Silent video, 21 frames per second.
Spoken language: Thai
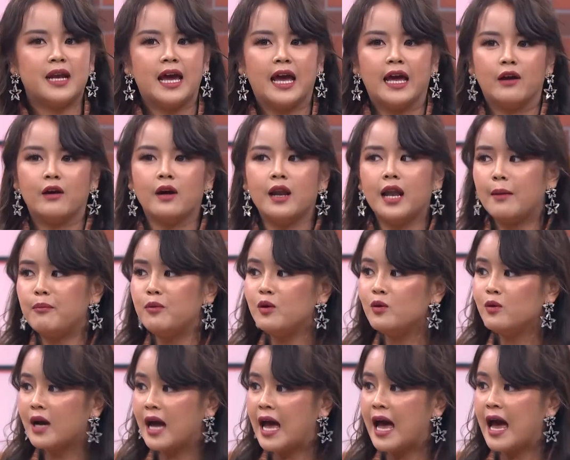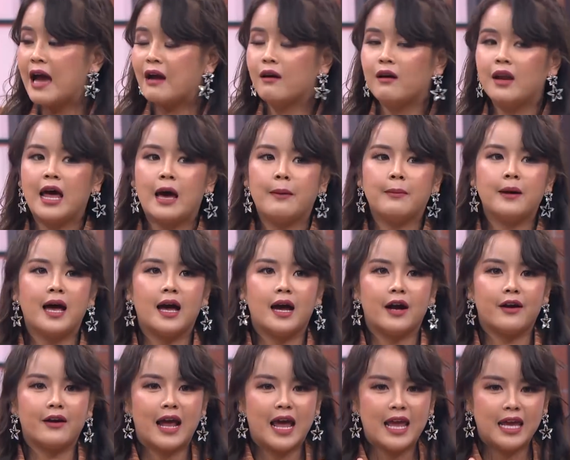หน่ายก็รับลูกค้าก็รับค่ะ
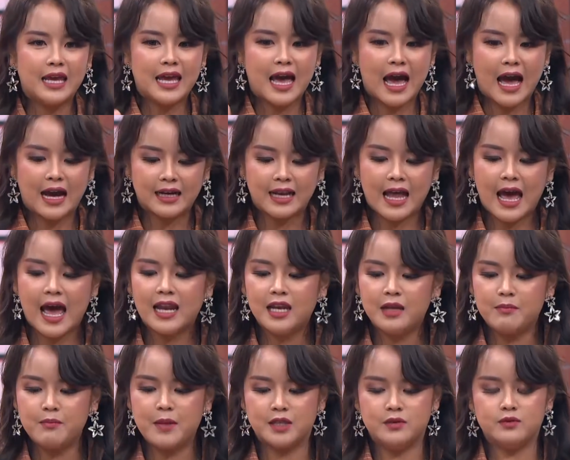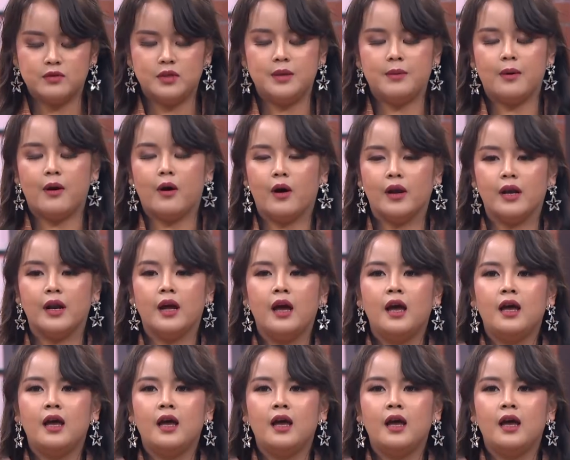ใครอยากได้ลิมแมทสุริพร